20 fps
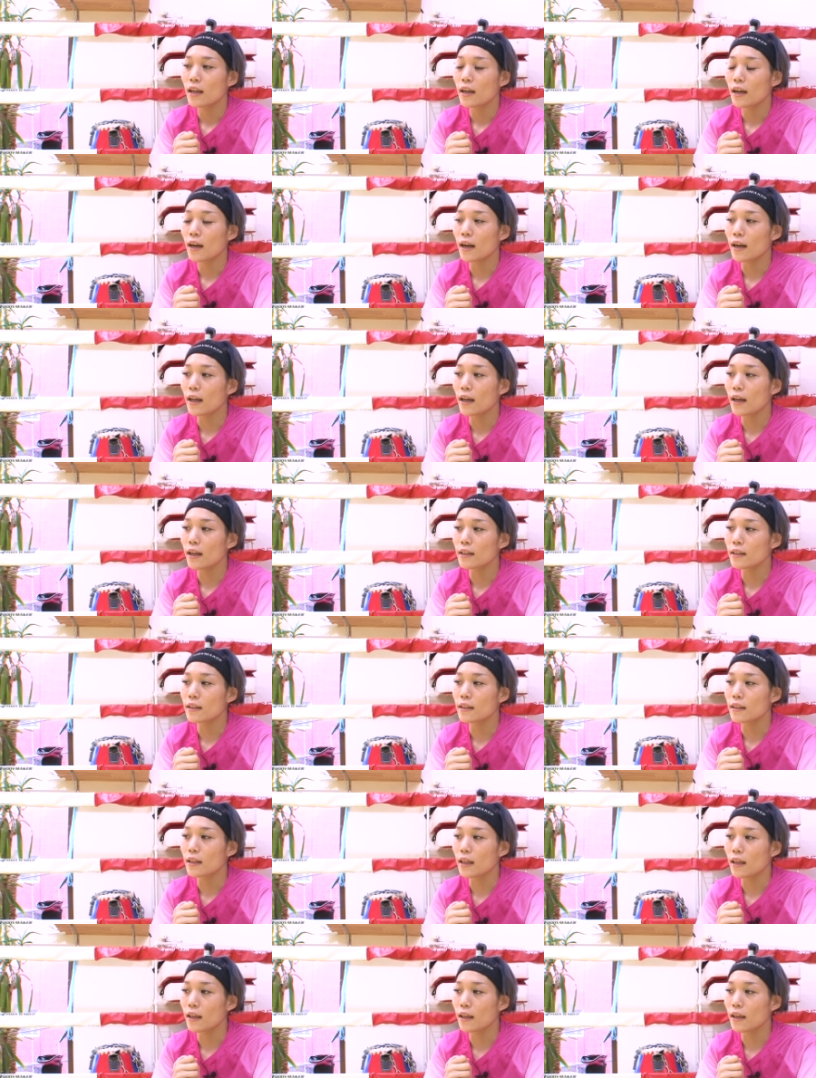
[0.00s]
空
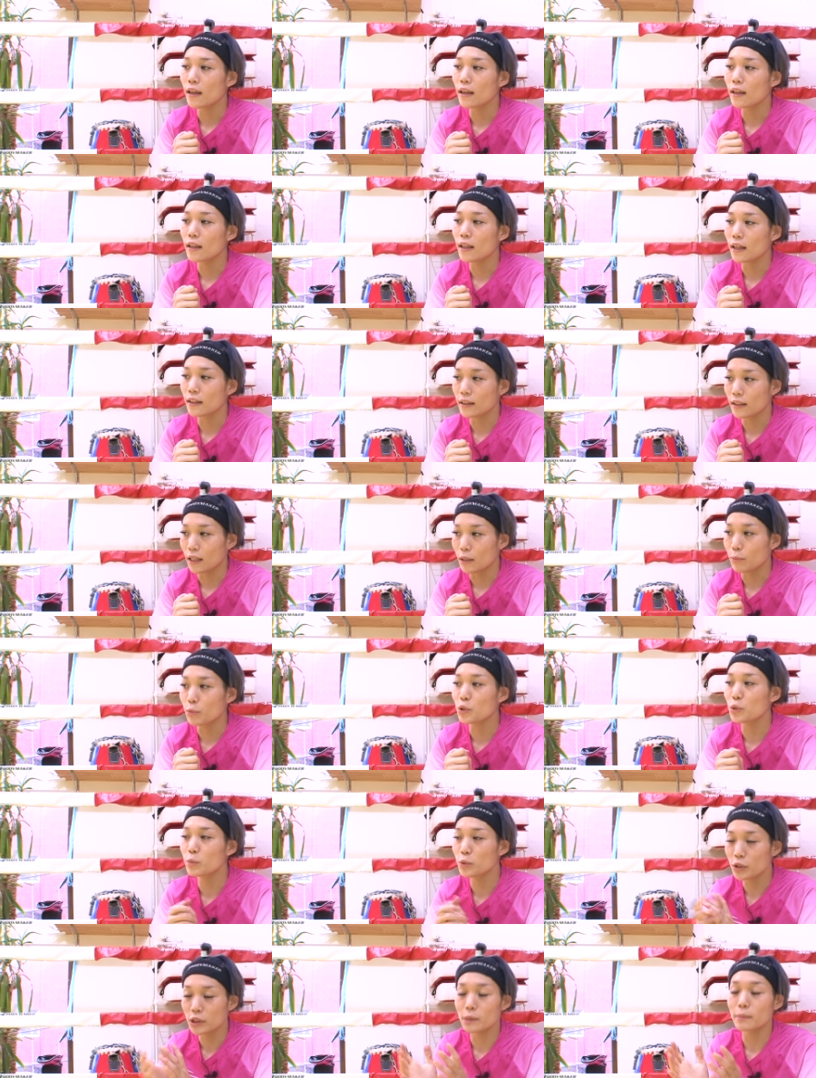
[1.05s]
手だったりも
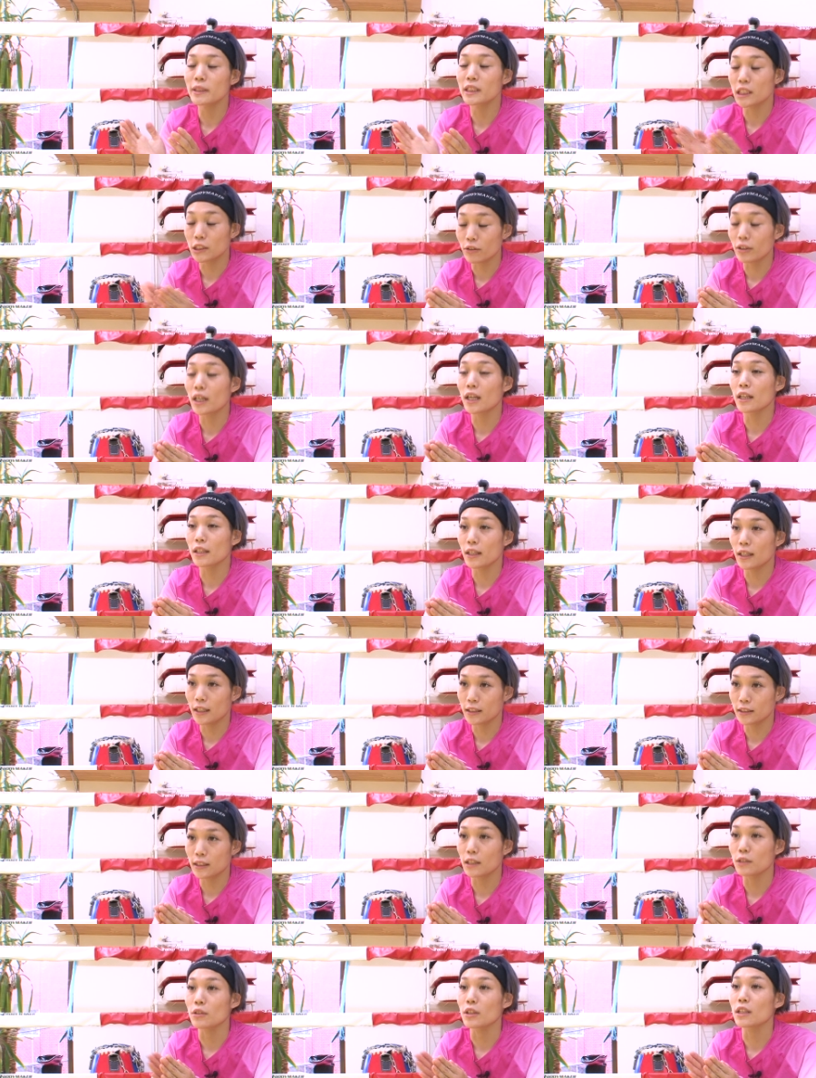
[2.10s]
ともと一番最初は空手が
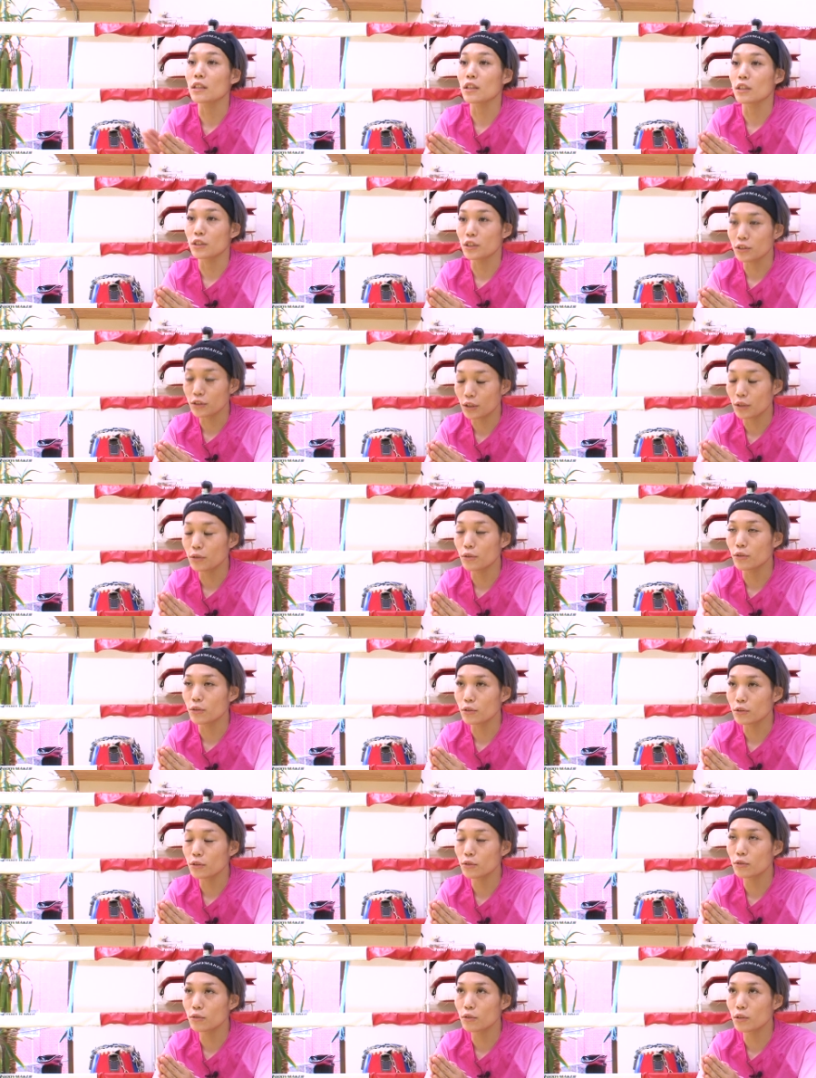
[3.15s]
スタートだったんですけど
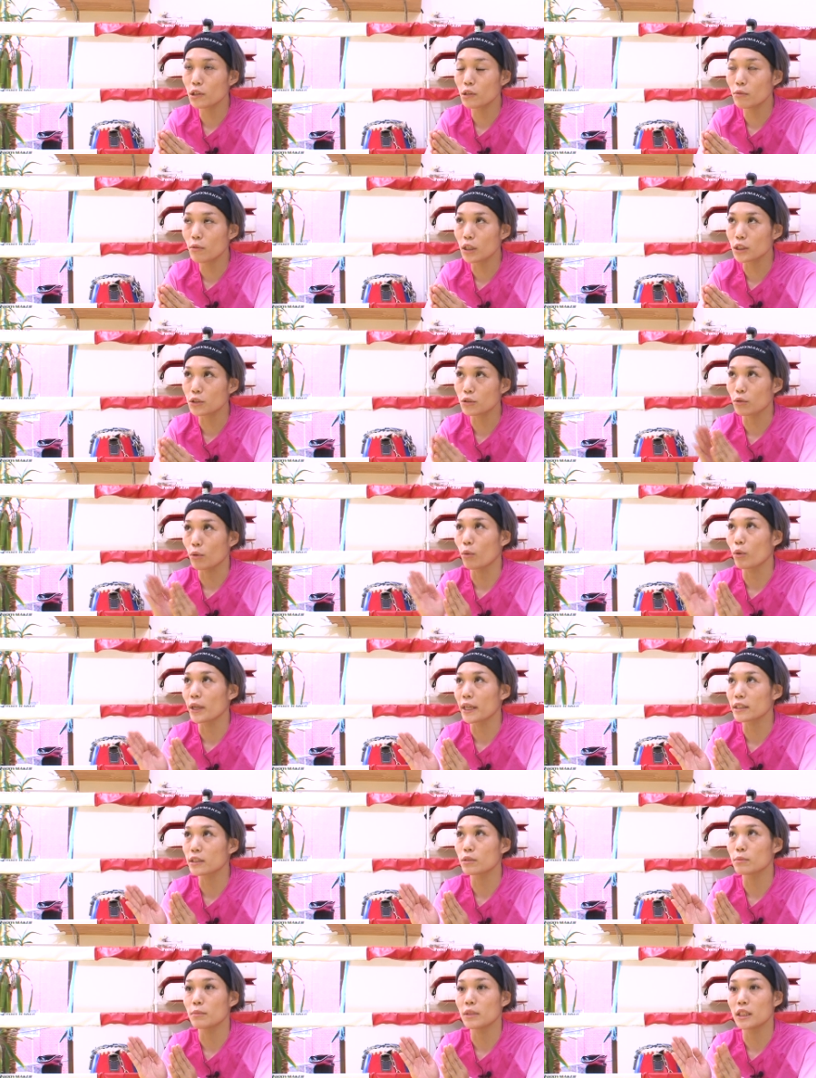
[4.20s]
その時はちょっとお
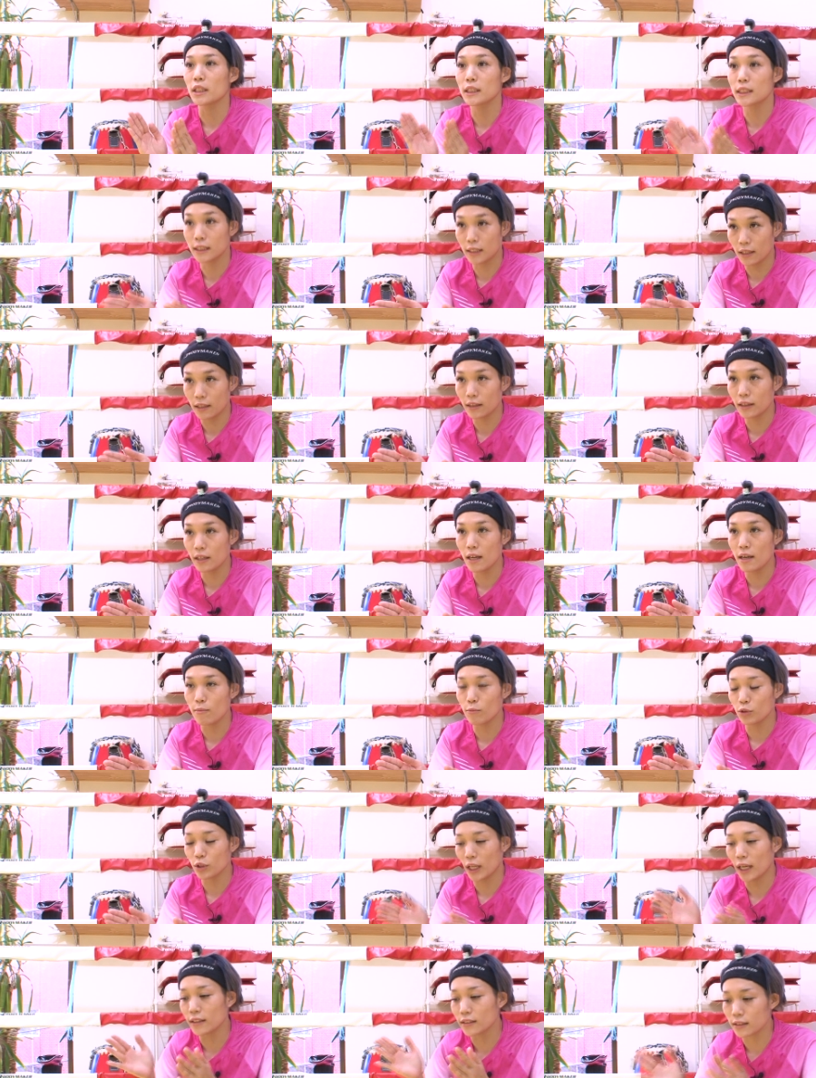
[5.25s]
休みしてて
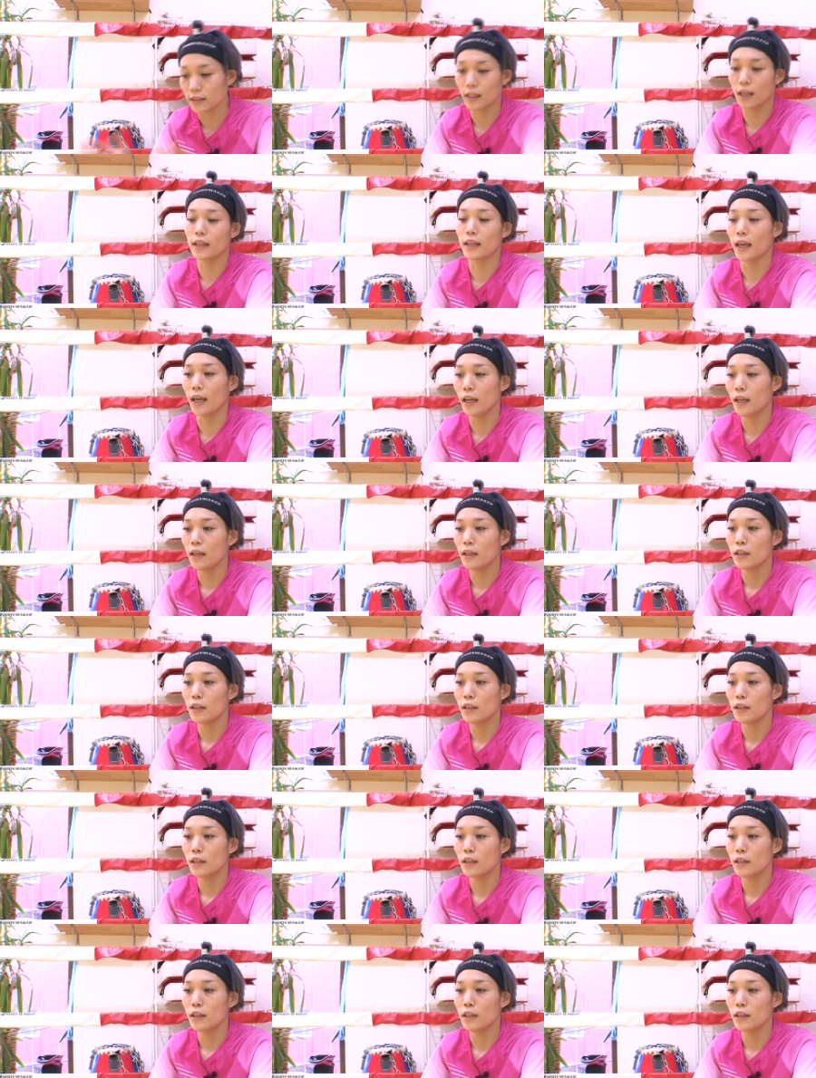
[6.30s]
もうダンスだけ